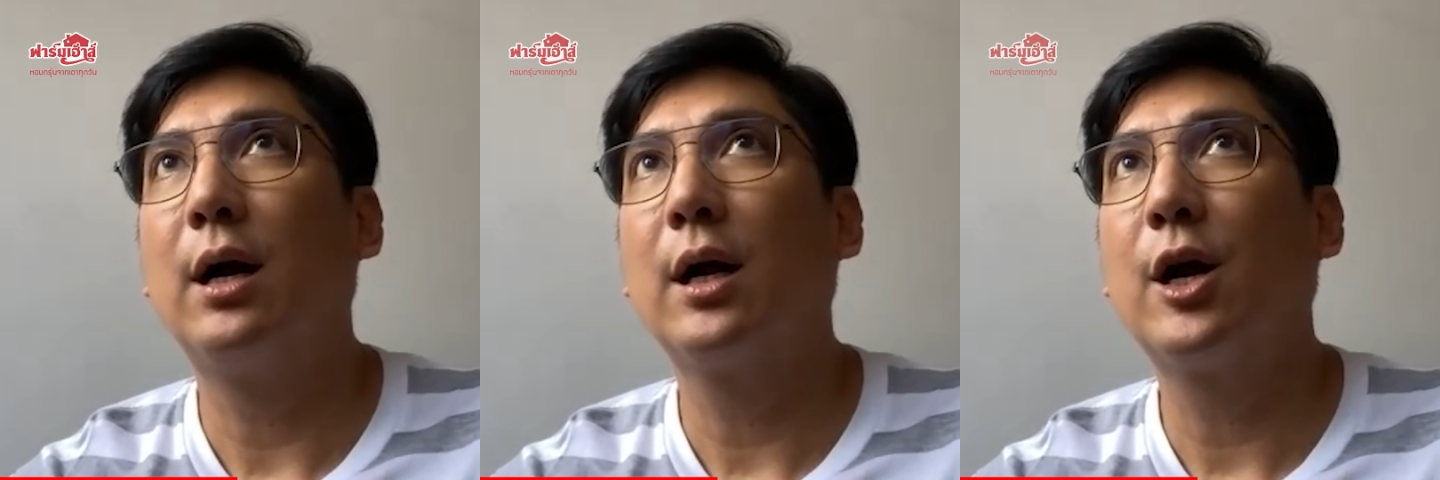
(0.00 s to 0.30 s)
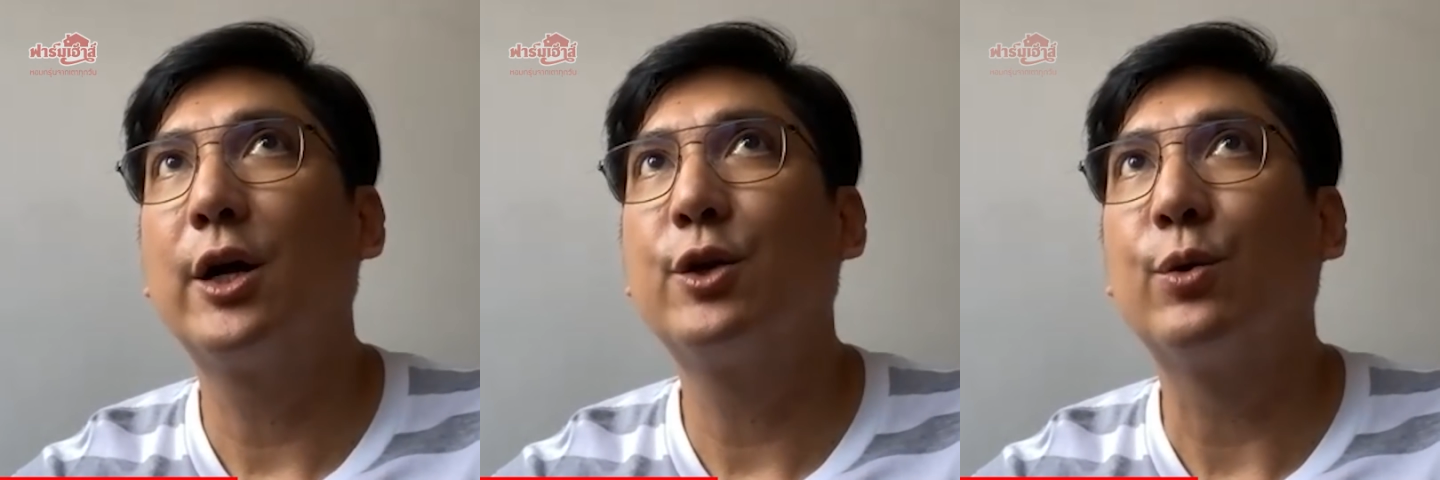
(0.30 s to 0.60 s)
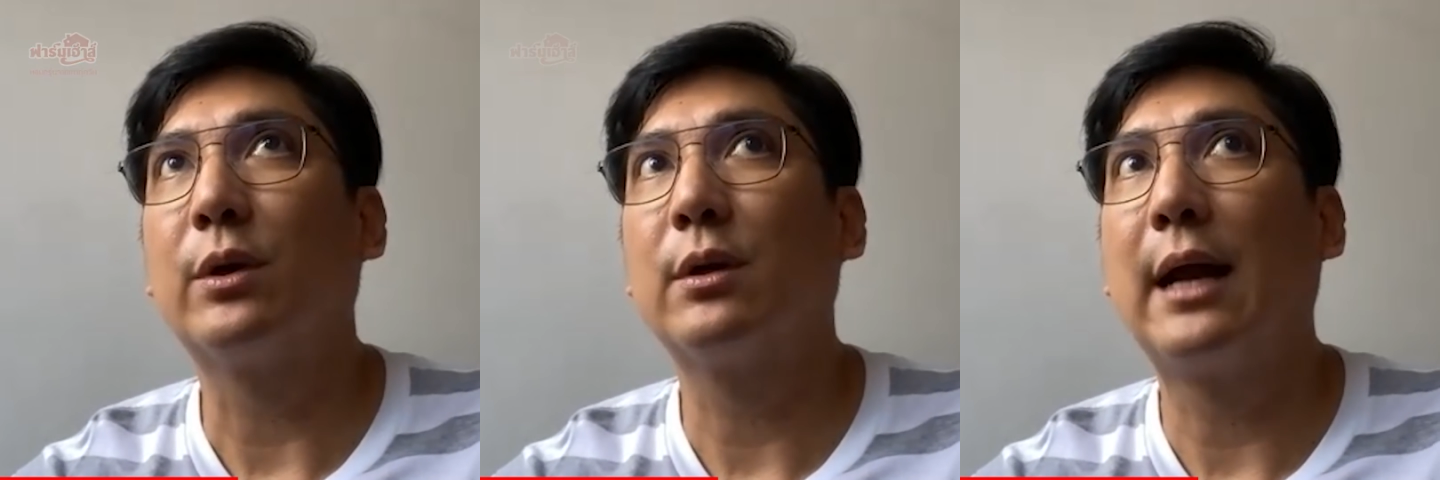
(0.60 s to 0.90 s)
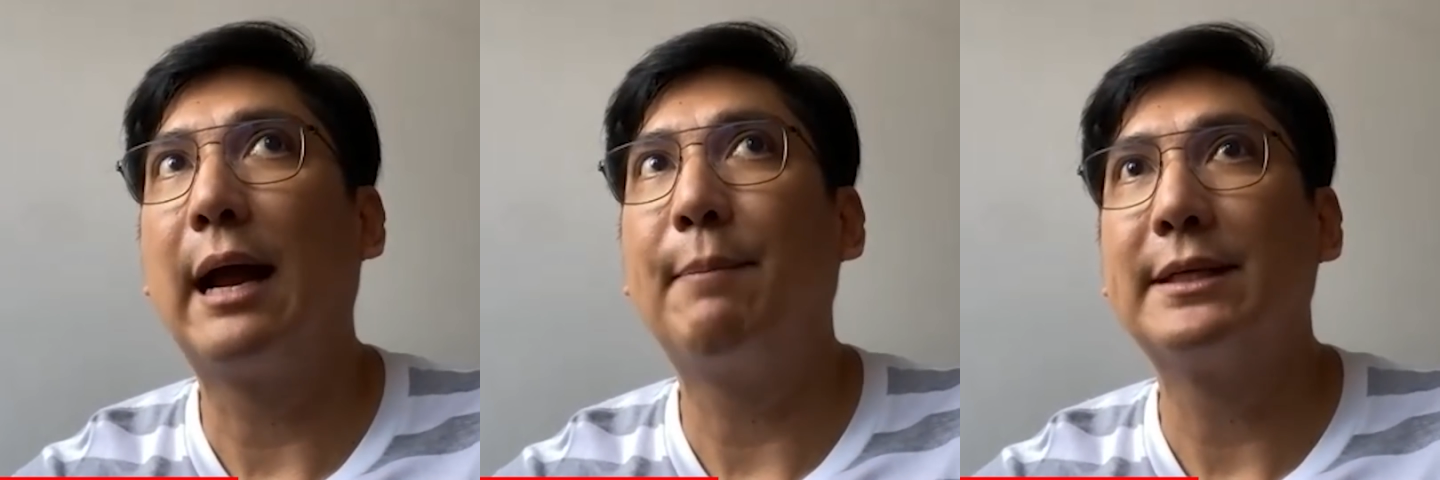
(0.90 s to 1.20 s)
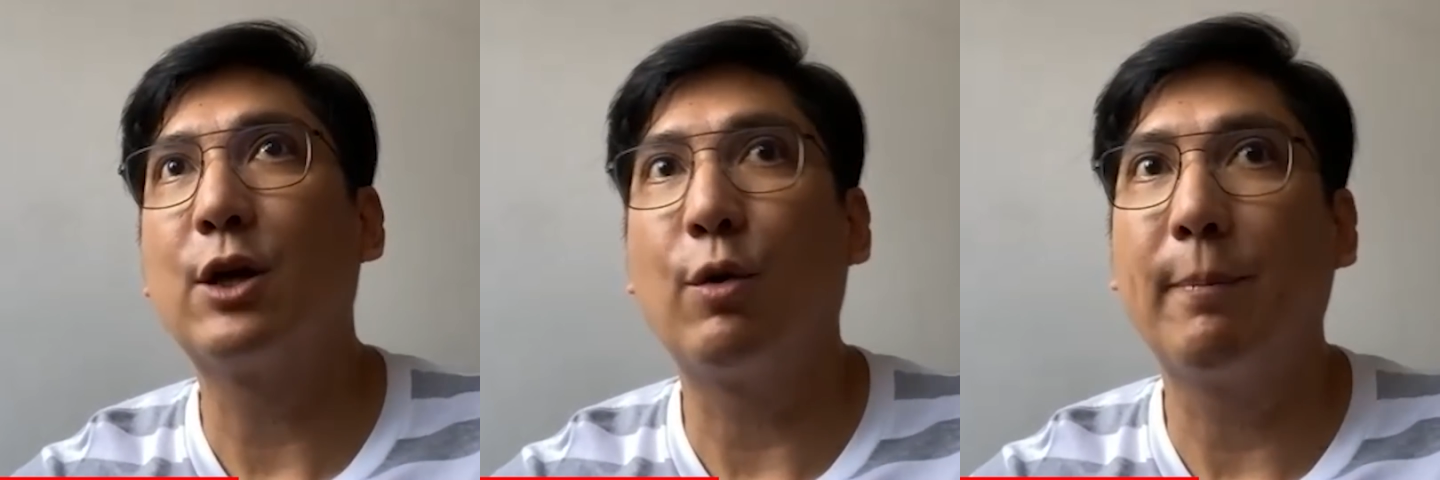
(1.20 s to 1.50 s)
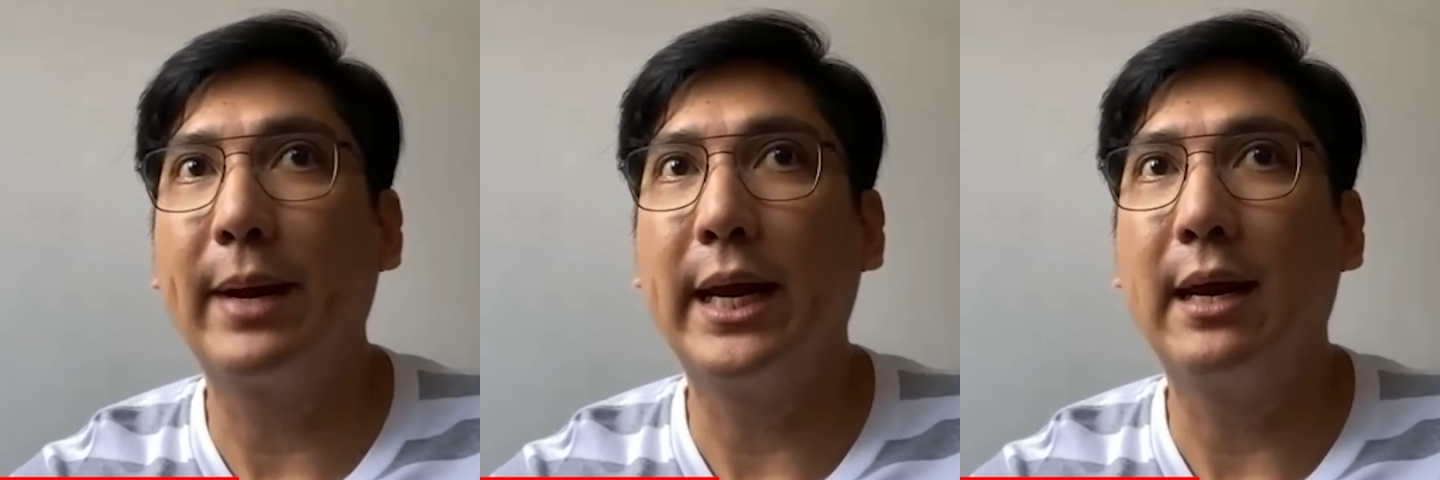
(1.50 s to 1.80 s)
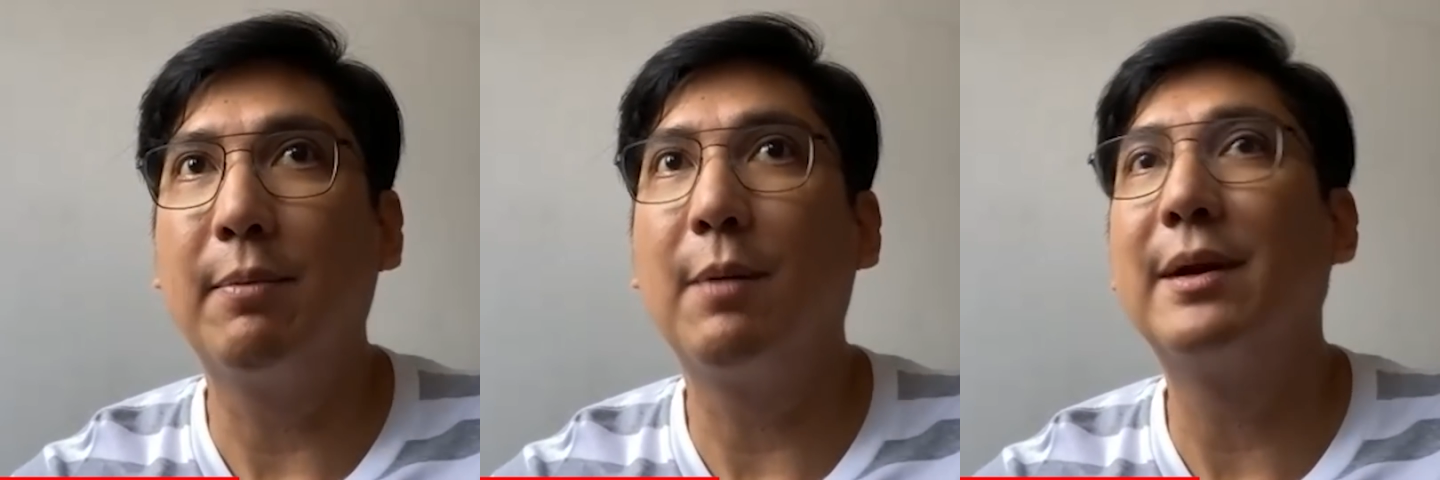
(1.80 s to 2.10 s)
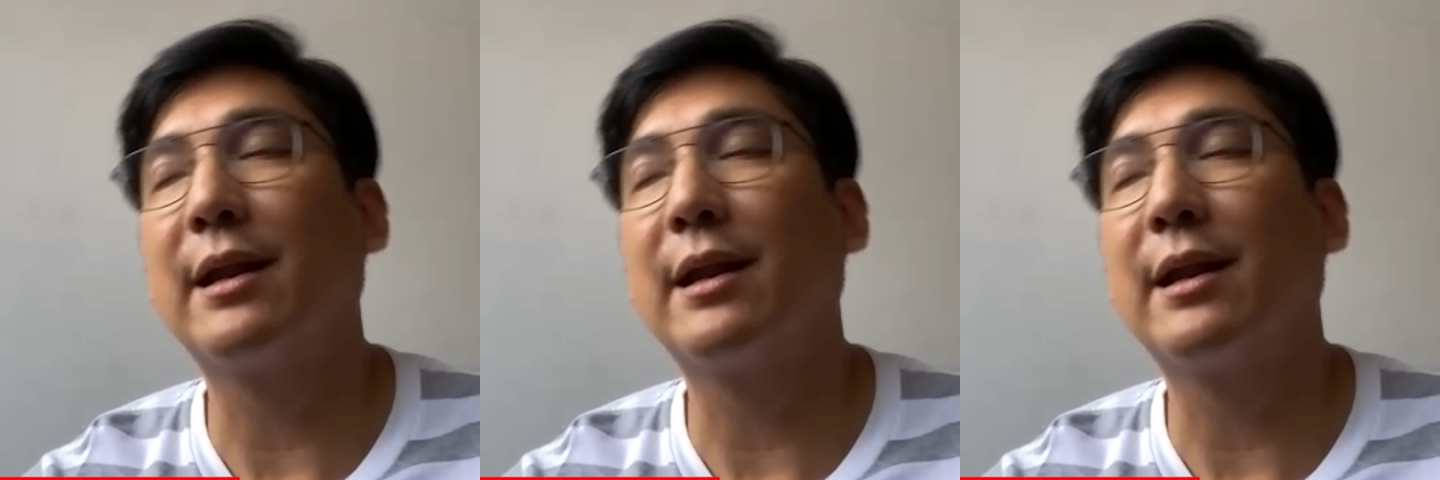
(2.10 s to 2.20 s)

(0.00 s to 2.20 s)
ก็หยุดงานไป2ปีเพราะเหมือน